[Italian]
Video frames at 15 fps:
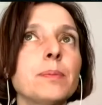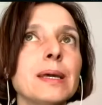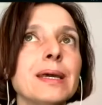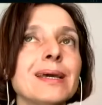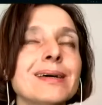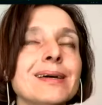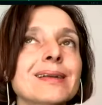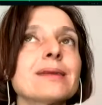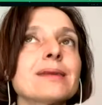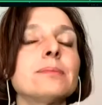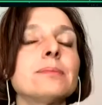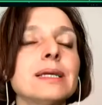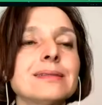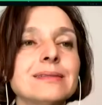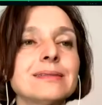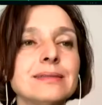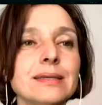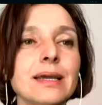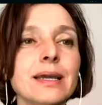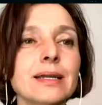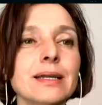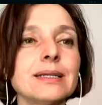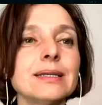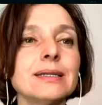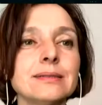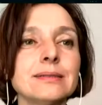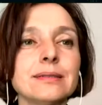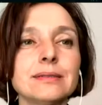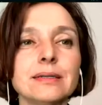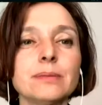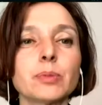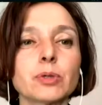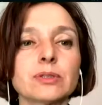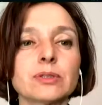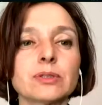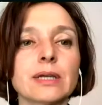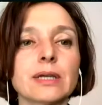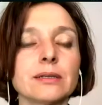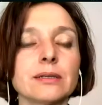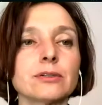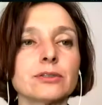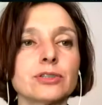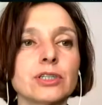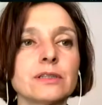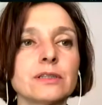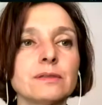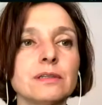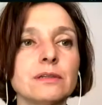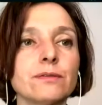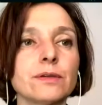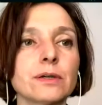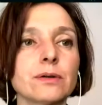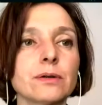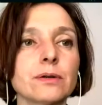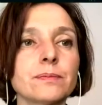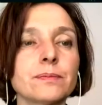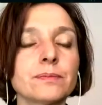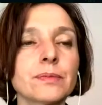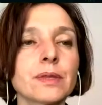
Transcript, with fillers: per mestieri di tipo tecnico-scientifico.